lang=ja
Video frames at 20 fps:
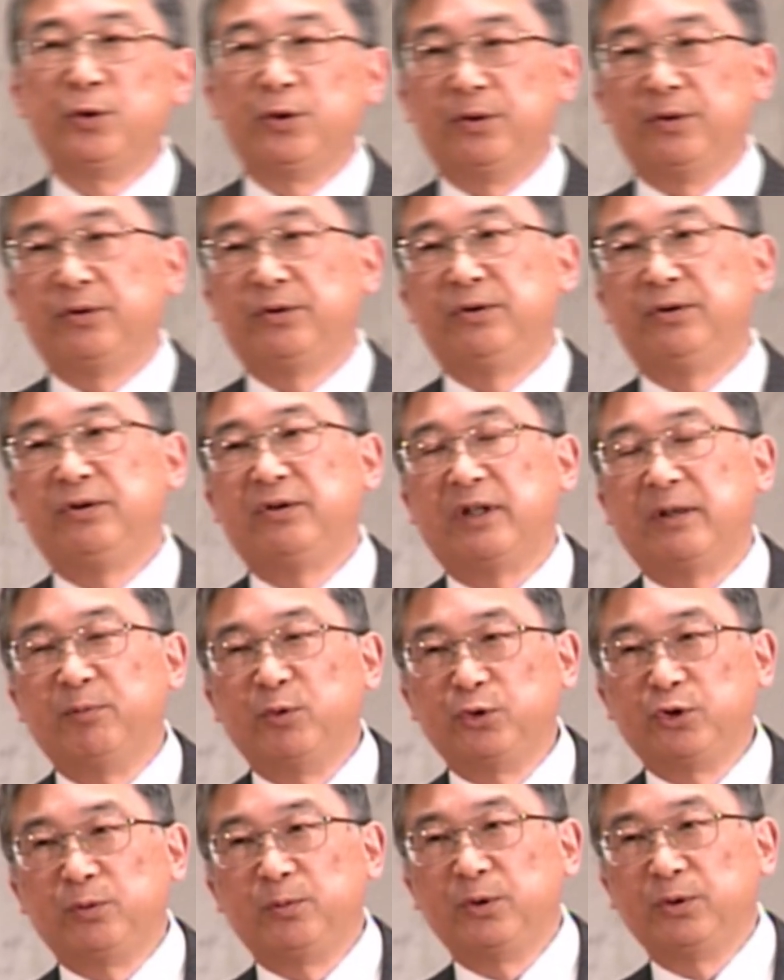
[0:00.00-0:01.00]
というのが
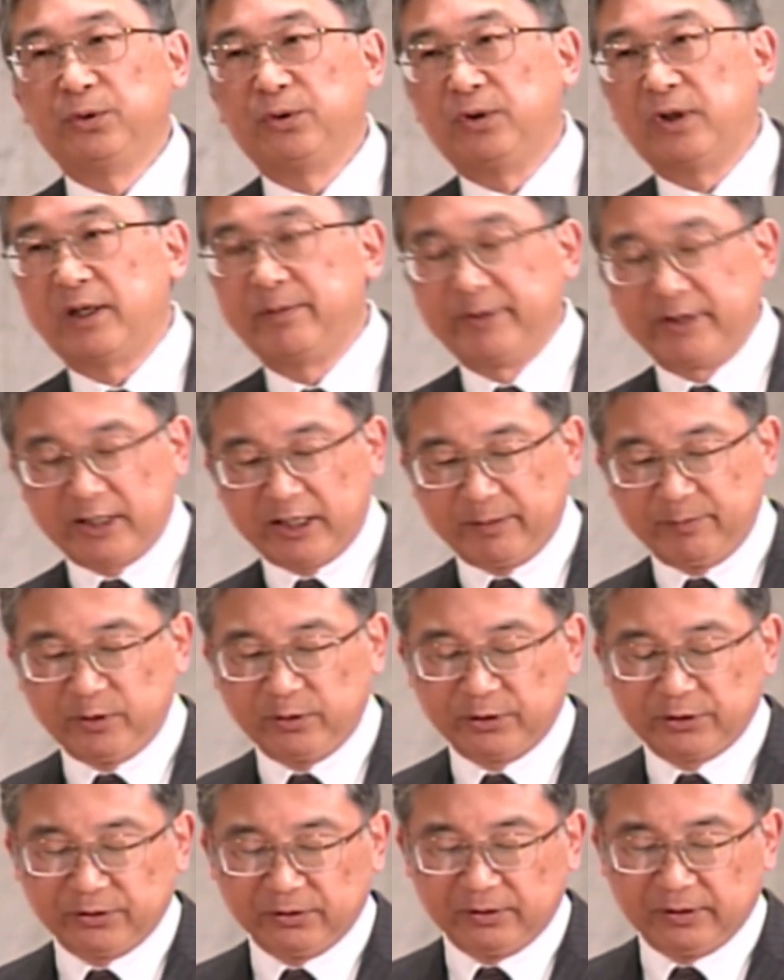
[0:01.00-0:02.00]
もともとアブラハム
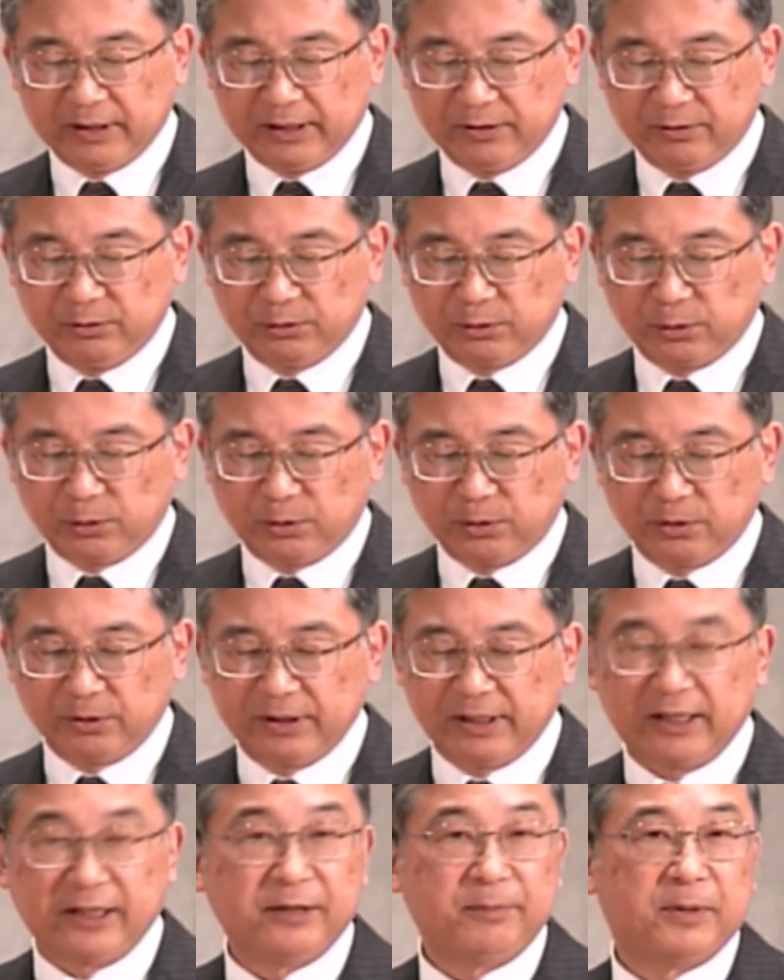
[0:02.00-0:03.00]
の住んでいるところ
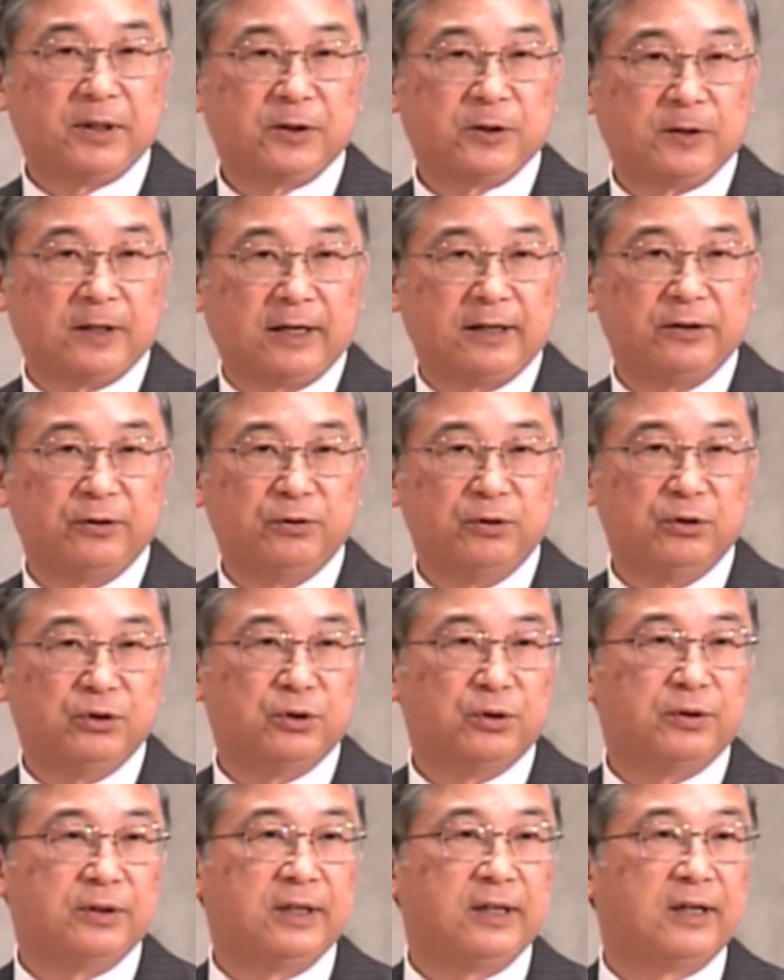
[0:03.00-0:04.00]
でありました偶
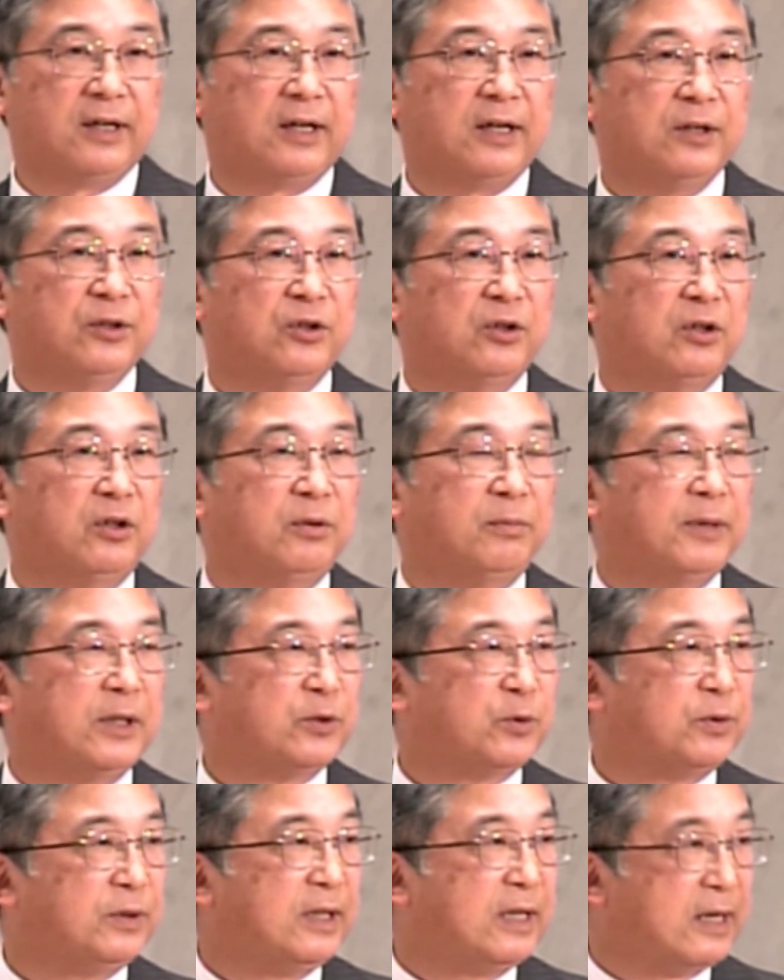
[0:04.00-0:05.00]
像礼拝の場
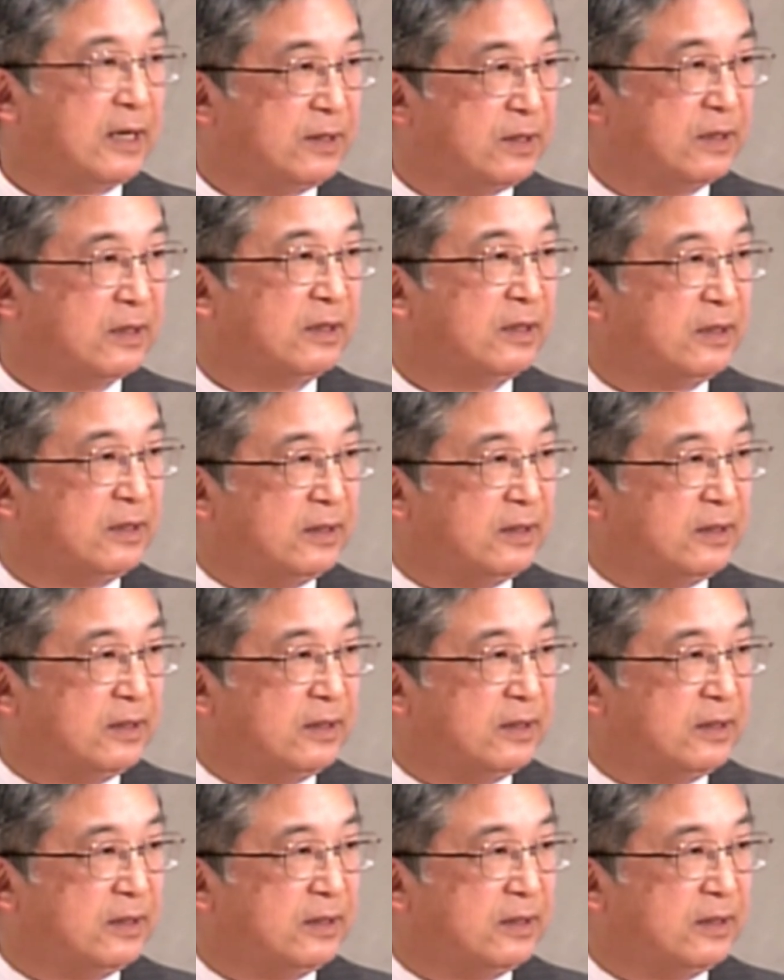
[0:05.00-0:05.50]
所であり